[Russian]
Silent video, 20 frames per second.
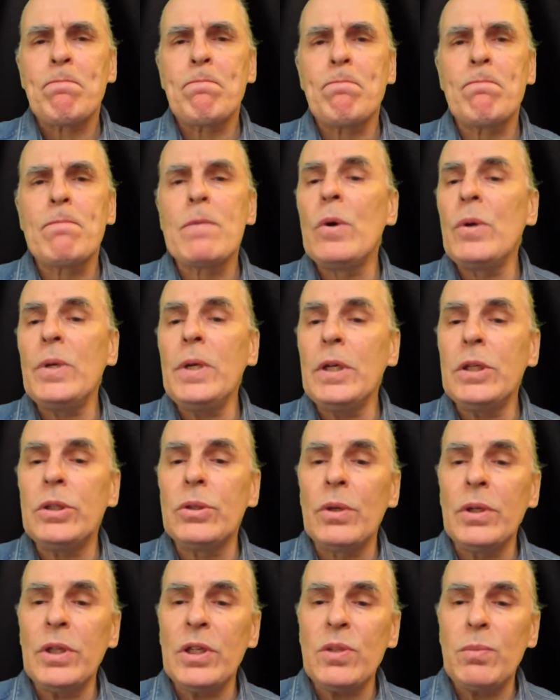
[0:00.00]
но
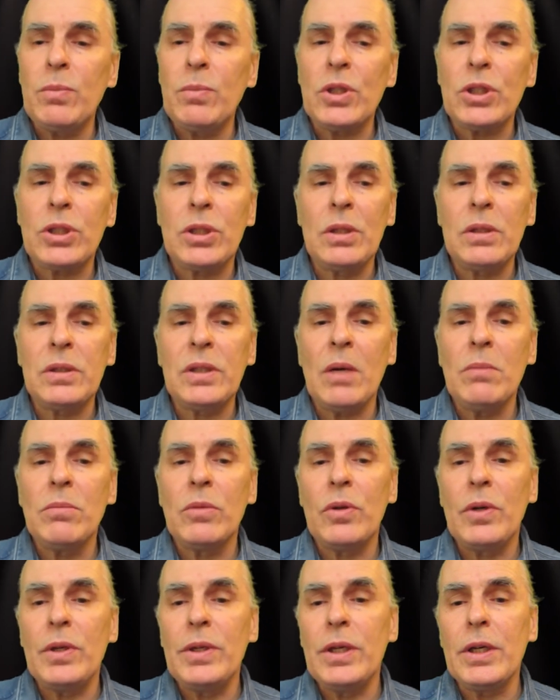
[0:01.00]
никто не спешил домой,